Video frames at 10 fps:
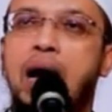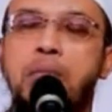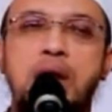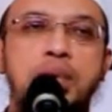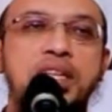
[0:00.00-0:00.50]

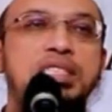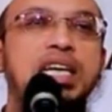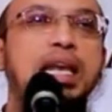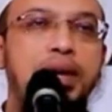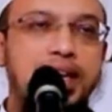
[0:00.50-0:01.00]
আমরা আমাদের
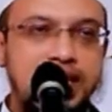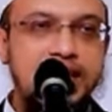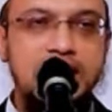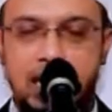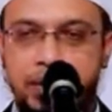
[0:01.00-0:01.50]
ছেলেবেলায়
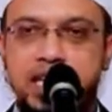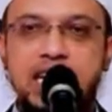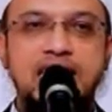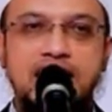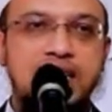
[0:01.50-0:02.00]
দেখেছি আমাদের
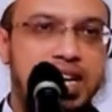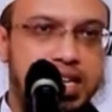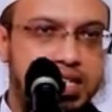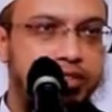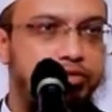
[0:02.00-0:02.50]
এই যে যারা
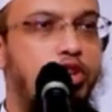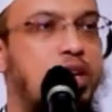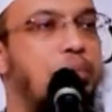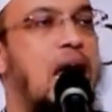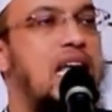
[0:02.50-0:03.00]
আছেন
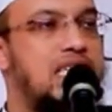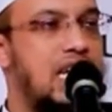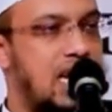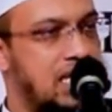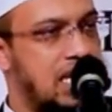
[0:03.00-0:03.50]
ফর্টি প্লাস
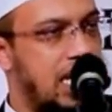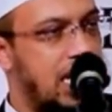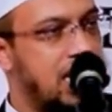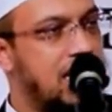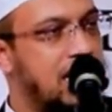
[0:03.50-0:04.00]
যারা আছেন
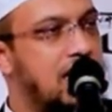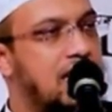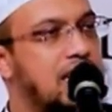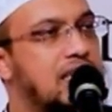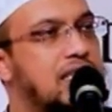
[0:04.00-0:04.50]
এখানে
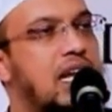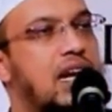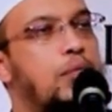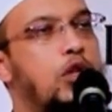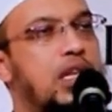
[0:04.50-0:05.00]

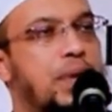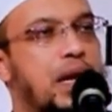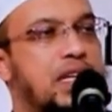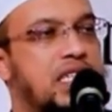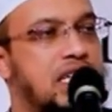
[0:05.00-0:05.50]
তারা বলতে
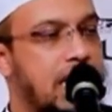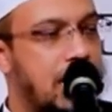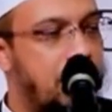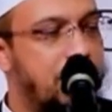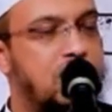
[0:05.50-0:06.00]
পারবেন যে
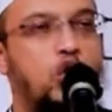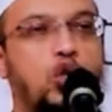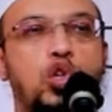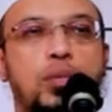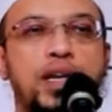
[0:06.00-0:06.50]
আমাদের
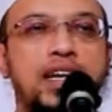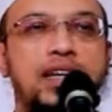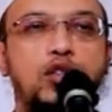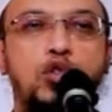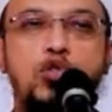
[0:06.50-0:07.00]
শৈশবে
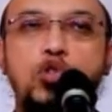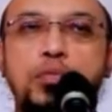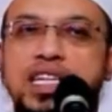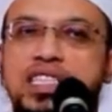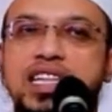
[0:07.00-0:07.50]
ছোট ছোট
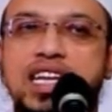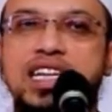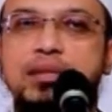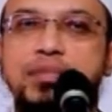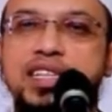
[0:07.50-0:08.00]
বাচ্চা
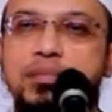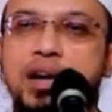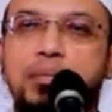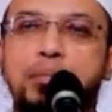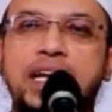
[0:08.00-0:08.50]
দেখেছি
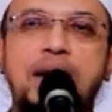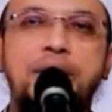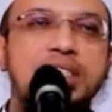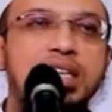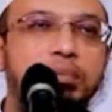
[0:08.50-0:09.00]
বেশিরভাগ ভেদা
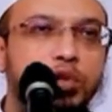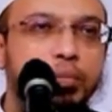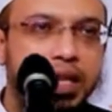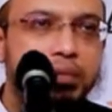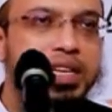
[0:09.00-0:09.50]
মাছের মতো
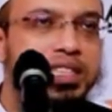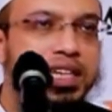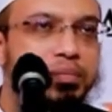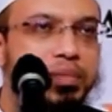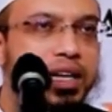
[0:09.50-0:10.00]
ভেদা মাছ
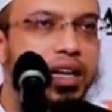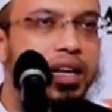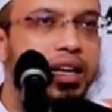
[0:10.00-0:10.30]
ছিলেন আপনারা